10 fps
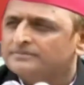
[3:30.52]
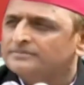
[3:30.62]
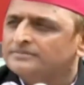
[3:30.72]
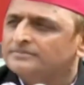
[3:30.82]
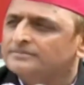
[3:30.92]

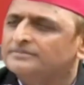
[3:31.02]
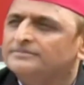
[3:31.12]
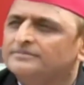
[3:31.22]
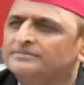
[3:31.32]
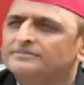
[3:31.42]
अखिलेश जी कल
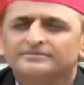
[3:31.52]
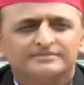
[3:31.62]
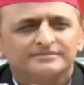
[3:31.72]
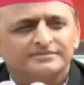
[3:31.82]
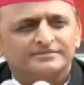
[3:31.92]
आपने
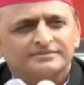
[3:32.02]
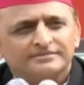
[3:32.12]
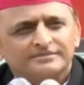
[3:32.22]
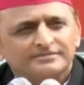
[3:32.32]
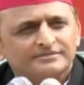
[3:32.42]
प्रेस
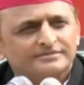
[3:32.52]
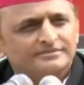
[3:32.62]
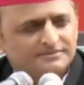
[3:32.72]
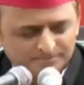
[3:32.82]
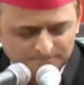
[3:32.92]
कॉन्फ्रेंस
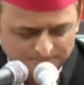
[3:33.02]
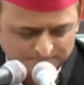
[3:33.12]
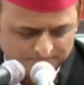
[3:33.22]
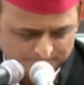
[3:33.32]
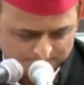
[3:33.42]
अनाउंस की और
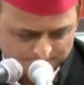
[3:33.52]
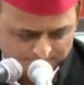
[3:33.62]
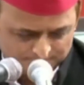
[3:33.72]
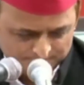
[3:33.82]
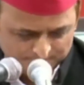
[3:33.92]
आज छापा पड़
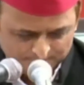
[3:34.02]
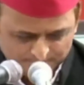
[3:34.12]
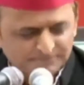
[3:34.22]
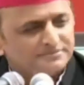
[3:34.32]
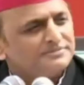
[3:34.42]
गया तो
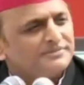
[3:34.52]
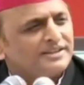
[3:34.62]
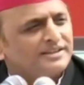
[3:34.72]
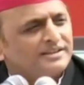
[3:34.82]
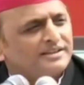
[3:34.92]
इन दोनों के बीच
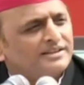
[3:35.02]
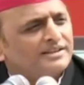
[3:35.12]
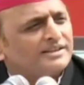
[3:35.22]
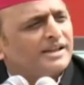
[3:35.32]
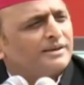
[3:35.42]
में क्या
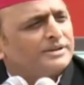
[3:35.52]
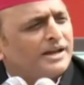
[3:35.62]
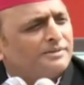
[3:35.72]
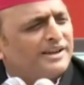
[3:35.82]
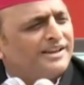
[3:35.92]
रिलेशन है क्या
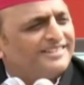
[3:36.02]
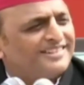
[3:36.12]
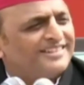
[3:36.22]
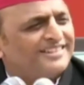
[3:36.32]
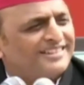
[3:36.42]
बताया आपने? कल
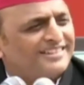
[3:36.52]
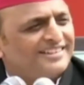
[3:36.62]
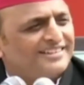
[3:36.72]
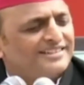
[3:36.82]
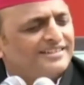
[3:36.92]
आपने प्रेस
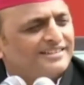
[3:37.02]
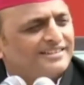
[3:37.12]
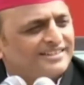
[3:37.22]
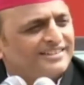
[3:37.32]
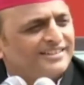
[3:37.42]
कॉन्फ्रेंस अनाउंस
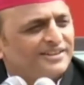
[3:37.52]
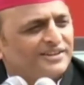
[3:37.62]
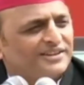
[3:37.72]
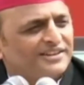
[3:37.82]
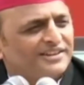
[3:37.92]
करी और
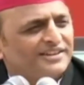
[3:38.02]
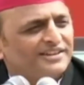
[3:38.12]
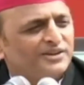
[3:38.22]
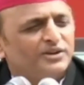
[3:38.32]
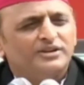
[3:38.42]
आज
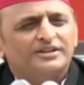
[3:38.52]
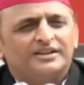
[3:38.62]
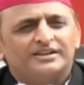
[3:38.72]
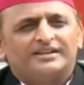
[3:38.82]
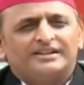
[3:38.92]

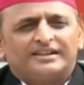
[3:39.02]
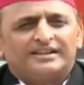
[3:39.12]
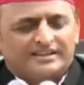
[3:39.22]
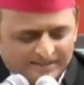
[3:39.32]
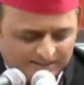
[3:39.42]
पुष्पराज जैन
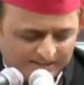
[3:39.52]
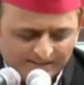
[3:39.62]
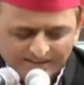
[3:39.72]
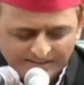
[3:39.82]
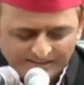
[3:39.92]
के घर पे छापा
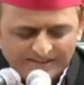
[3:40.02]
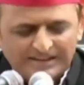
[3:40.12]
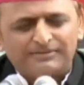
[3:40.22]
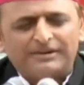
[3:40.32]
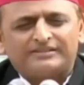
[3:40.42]
पड़ गया
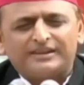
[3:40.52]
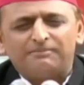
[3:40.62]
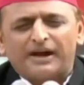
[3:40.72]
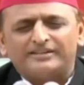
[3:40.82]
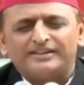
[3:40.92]
ये वैसे
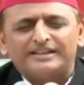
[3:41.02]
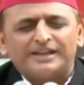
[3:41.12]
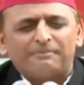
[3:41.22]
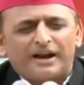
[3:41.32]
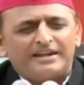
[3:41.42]
भारतीय
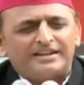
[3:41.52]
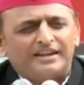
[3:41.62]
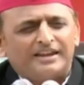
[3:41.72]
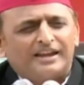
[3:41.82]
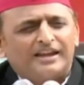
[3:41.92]
जनता
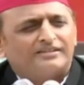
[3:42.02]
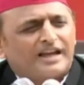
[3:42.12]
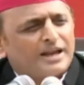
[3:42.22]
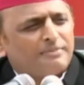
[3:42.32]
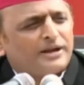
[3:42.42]
पार्टी के
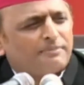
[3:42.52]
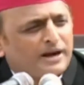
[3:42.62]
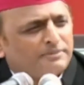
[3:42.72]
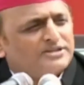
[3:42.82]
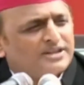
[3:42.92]
सारे पे
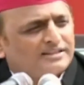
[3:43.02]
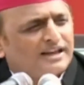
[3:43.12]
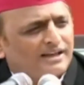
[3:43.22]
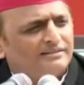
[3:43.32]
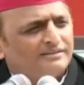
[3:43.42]
डिपार्टमेंट
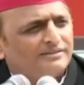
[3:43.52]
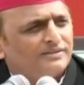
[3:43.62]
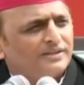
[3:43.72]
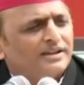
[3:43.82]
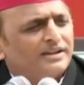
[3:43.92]
चलता है
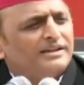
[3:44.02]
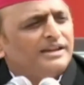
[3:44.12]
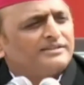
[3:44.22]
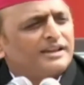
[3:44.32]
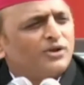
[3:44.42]

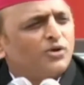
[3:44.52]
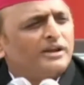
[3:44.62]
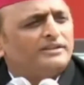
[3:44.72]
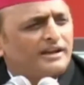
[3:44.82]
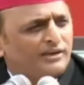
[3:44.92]
ये
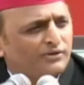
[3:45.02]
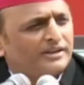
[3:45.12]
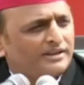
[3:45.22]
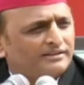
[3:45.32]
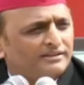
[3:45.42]
सहयोगी दल है
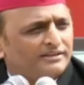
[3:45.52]
उनके